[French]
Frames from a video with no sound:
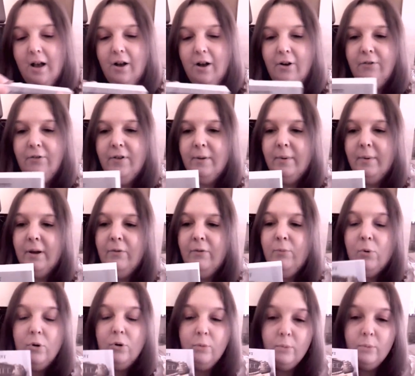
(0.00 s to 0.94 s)
Enfin bref,
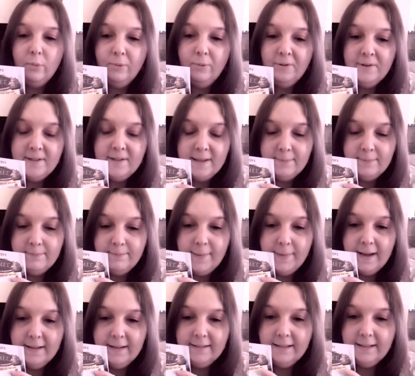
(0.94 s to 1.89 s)
pour le moment, c'est
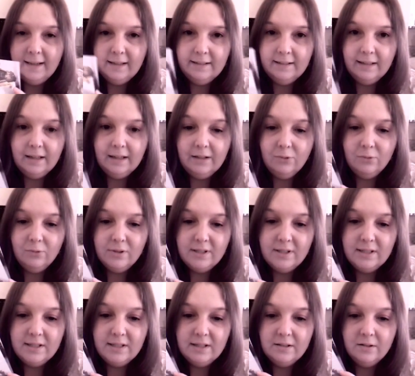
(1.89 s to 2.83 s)
pas très très
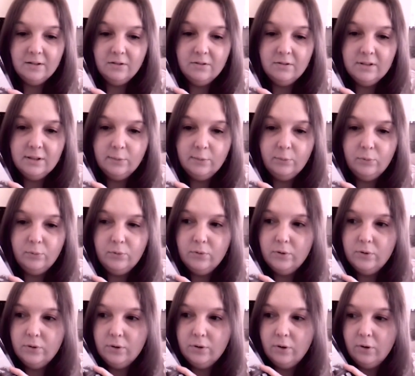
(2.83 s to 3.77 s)
consistant. C'est
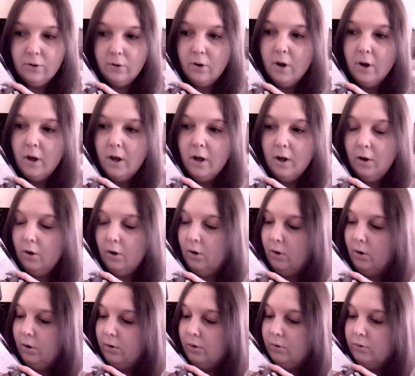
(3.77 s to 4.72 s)
plus euh,
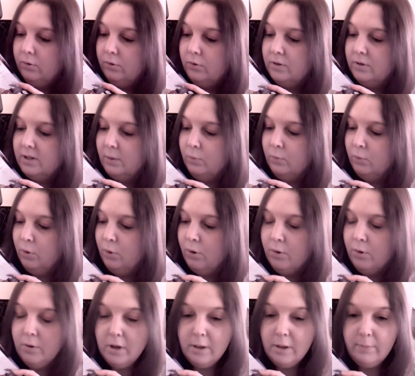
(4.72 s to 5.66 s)
euh, deux
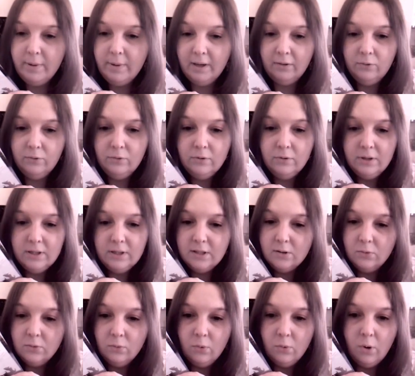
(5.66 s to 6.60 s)
amoureux éperdus qui
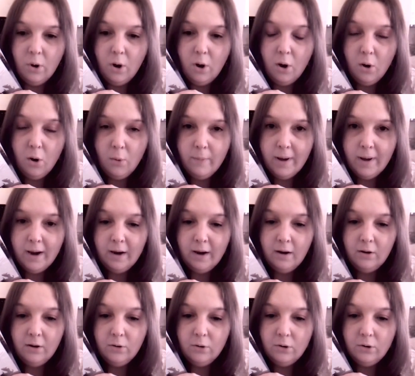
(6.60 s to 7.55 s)
sont en,
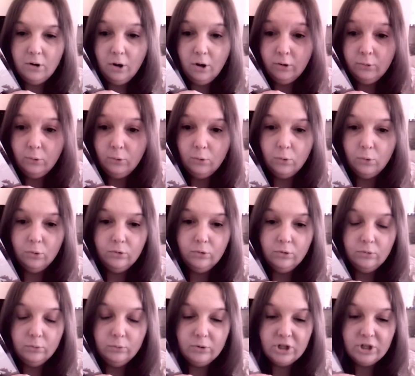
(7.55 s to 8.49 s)
mal euh, l'un de
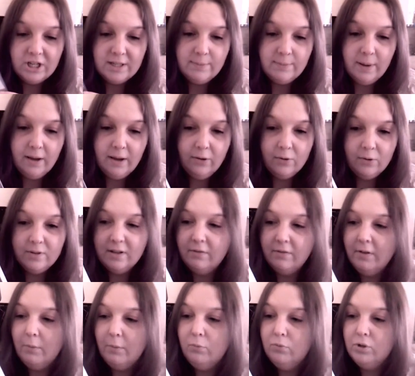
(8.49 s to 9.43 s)
l'autre. Donc j'espère que ça
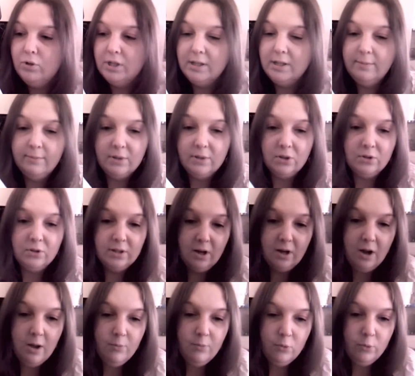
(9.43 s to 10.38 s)
va bouger parce que c'est
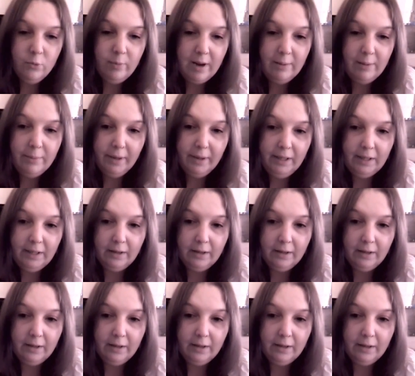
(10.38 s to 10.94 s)
quand même une belle brique.